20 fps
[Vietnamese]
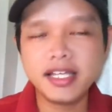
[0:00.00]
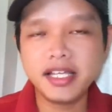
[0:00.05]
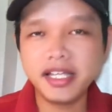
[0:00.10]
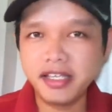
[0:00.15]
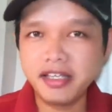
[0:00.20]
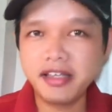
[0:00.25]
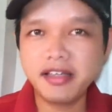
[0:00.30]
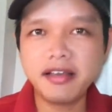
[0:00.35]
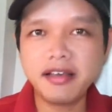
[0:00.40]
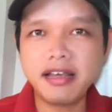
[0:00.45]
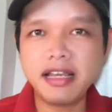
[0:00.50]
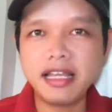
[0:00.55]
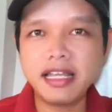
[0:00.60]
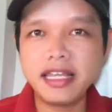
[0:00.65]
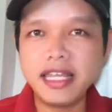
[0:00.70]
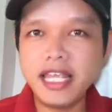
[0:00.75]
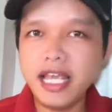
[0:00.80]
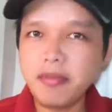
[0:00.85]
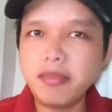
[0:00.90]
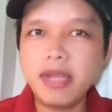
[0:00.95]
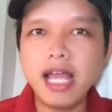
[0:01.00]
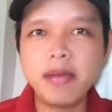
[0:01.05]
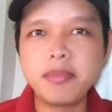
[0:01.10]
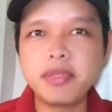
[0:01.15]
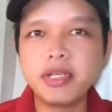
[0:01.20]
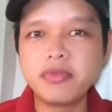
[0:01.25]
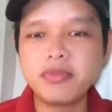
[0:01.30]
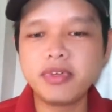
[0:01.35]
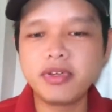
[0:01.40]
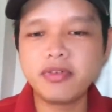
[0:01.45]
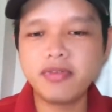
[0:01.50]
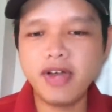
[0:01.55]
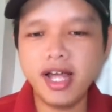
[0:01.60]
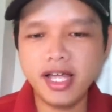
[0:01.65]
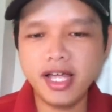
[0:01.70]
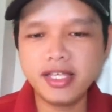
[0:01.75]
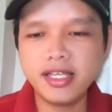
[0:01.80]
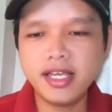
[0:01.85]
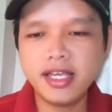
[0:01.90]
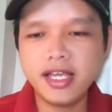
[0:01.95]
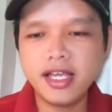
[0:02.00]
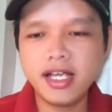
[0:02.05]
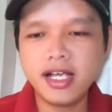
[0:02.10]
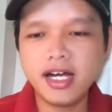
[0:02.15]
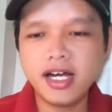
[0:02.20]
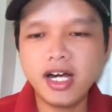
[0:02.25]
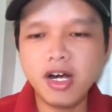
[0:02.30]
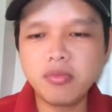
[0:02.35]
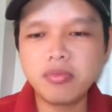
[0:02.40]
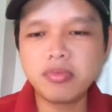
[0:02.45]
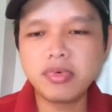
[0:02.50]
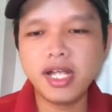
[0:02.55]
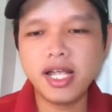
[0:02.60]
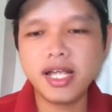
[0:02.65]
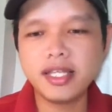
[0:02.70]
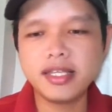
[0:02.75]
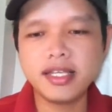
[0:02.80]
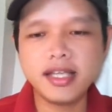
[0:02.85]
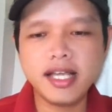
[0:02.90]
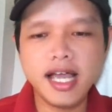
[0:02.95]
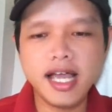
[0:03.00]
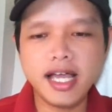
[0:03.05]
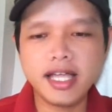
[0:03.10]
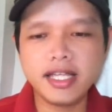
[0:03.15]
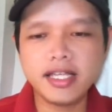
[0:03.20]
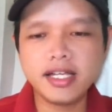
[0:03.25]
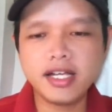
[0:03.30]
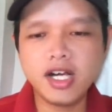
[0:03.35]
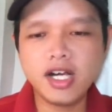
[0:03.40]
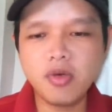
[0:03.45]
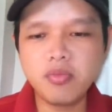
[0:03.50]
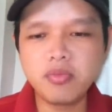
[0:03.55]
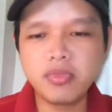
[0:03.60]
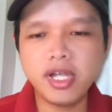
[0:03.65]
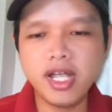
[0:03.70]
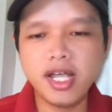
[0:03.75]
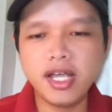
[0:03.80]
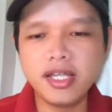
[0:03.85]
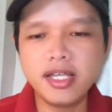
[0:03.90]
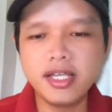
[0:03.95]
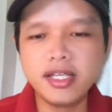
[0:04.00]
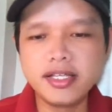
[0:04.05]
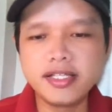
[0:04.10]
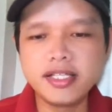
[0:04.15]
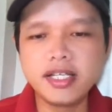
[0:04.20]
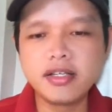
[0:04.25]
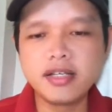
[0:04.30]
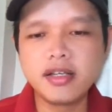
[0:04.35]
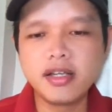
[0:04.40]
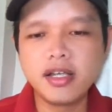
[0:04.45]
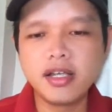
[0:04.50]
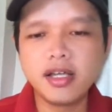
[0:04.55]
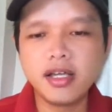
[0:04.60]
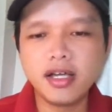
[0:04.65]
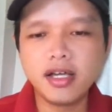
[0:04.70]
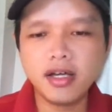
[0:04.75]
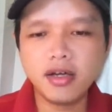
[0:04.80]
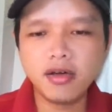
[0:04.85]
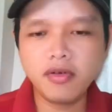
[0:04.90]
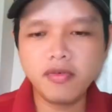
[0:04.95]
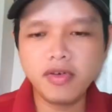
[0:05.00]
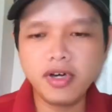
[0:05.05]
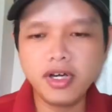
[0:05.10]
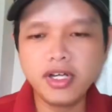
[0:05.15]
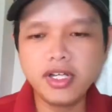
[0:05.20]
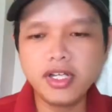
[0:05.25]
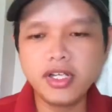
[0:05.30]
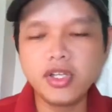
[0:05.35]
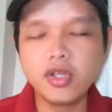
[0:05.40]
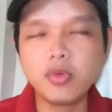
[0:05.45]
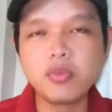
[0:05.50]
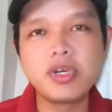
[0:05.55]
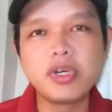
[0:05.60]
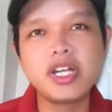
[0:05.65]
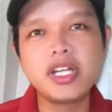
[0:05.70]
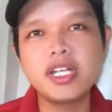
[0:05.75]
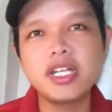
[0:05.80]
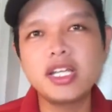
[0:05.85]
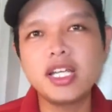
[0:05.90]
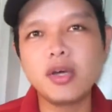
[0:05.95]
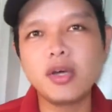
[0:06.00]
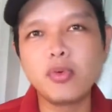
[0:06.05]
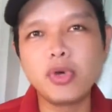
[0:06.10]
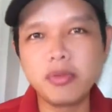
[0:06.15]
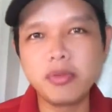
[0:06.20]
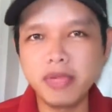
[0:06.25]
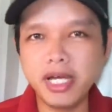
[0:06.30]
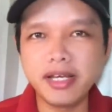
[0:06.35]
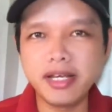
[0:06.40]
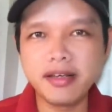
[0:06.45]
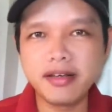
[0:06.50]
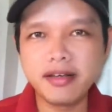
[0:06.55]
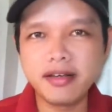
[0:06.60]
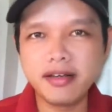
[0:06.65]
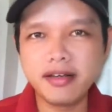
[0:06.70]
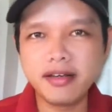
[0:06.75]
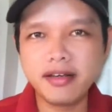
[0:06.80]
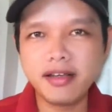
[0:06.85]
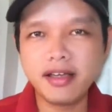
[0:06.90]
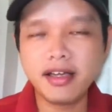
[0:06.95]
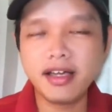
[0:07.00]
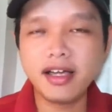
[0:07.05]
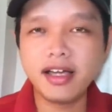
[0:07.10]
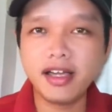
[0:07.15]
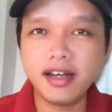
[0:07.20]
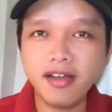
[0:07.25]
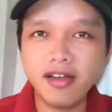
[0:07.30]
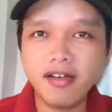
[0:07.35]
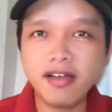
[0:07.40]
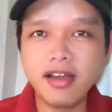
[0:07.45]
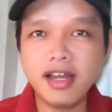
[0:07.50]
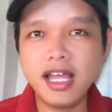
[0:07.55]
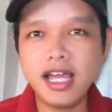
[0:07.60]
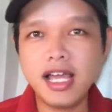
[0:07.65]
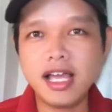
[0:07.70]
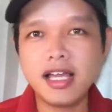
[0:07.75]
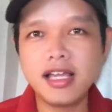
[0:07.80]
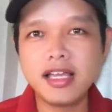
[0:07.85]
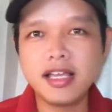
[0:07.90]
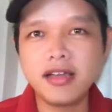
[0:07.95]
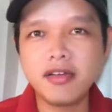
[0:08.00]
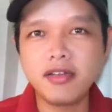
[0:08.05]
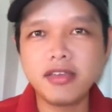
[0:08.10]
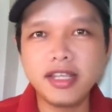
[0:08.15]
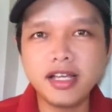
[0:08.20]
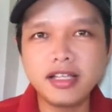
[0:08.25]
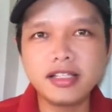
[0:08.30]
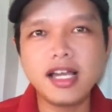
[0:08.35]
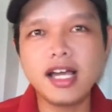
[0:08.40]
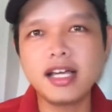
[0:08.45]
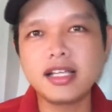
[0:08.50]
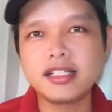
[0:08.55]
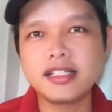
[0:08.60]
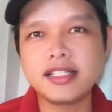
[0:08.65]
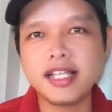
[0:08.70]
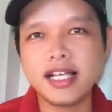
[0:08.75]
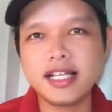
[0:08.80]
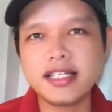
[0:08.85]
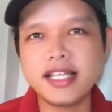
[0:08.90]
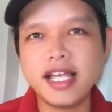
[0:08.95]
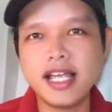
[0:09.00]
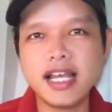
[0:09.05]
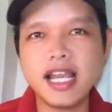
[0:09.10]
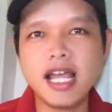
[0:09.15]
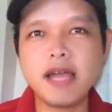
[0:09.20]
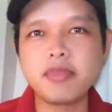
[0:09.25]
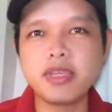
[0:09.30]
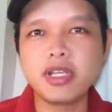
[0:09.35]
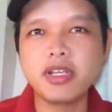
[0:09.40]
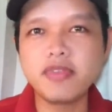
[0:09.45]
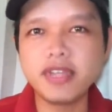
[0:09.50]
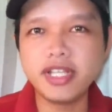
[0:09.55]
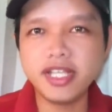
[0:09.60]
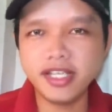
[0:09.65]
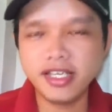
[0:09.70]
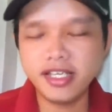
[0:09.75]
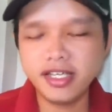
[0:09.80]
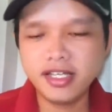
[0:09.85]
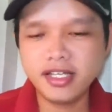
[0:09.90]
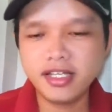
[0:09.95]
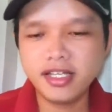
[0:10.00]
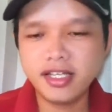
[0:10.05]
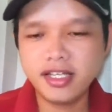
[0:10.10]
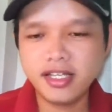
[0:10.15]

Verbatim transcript: Nghĩa là dám làm những việc phải, không kể thiệt hại, không kể hy sinh, với dũng khí là quên mình. Đó là dấn thân, sẵn sàng làm những cái việc nghĩa.